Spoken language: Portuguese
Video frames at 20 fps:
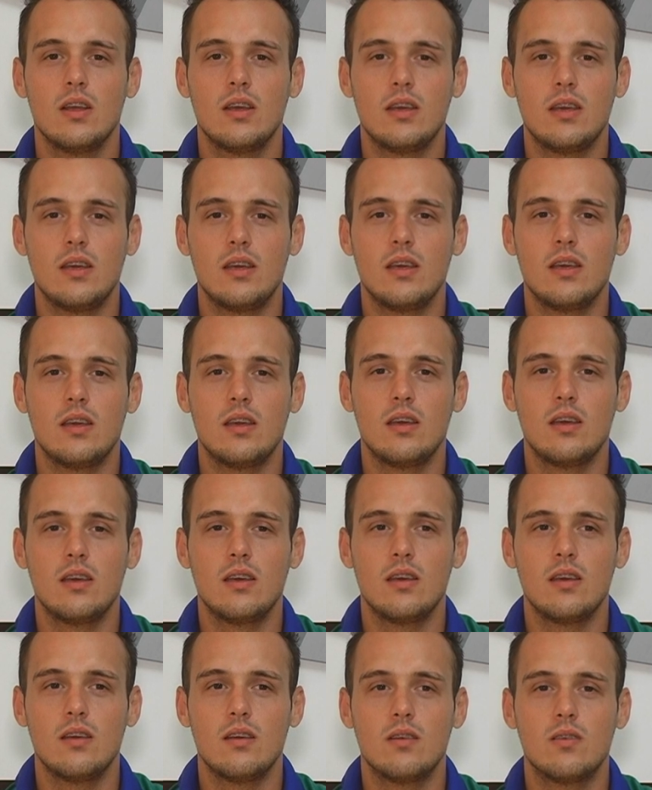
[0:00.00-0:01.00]

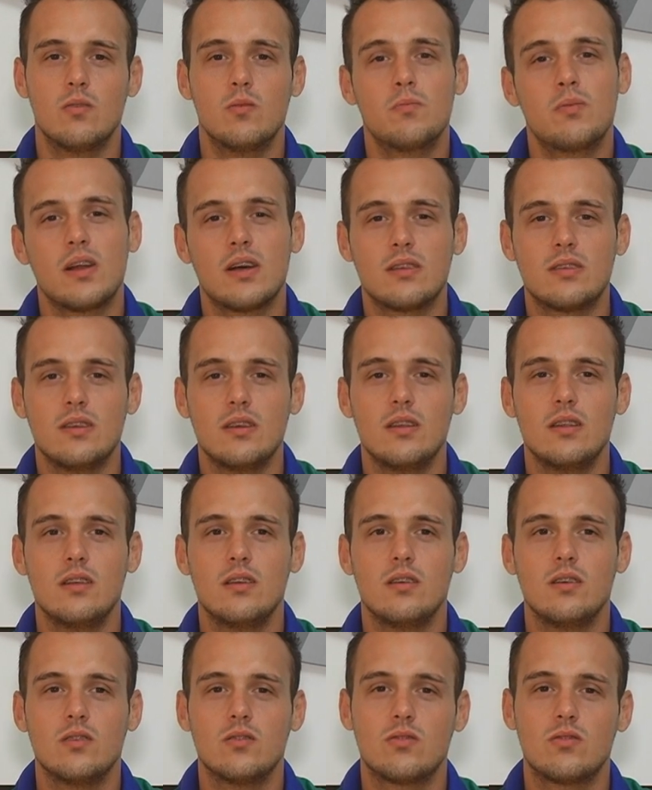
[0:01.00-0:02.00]
e um prazer.
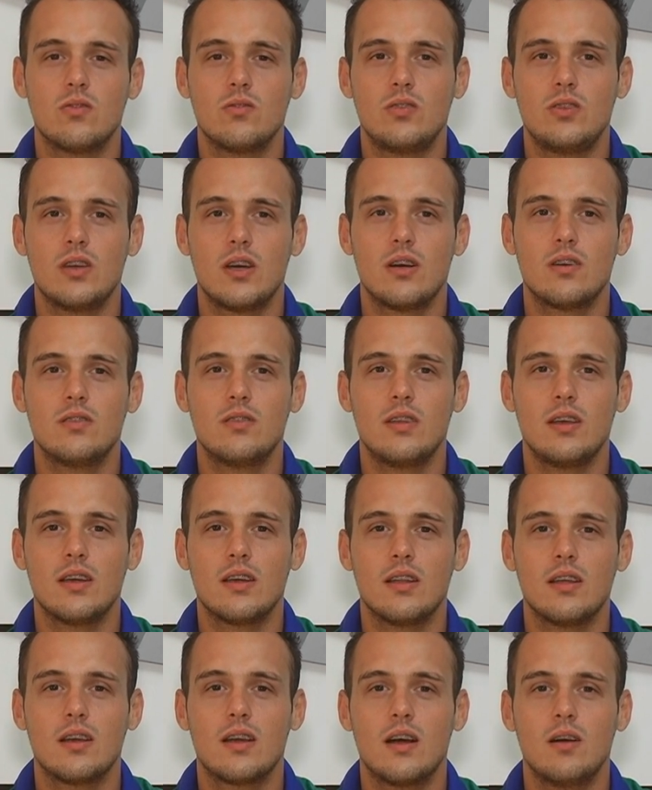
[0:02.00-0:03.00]
Eu sou o Thiago
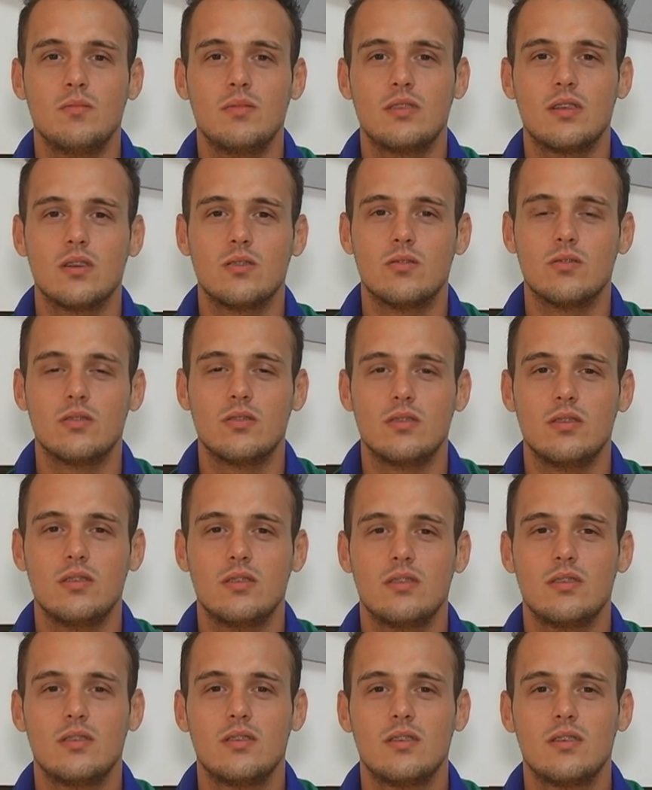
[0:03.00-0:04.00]
Negro, camisa
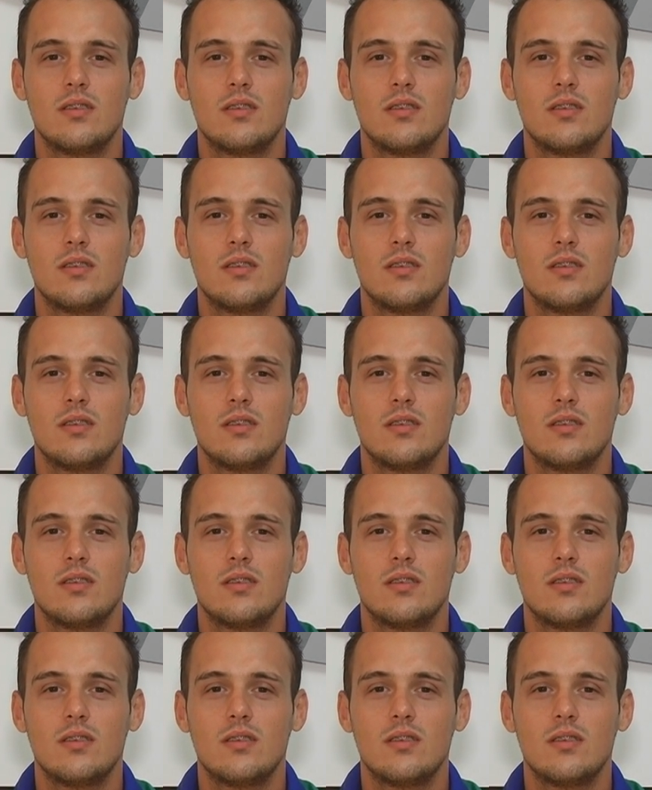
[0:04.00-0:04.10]
12.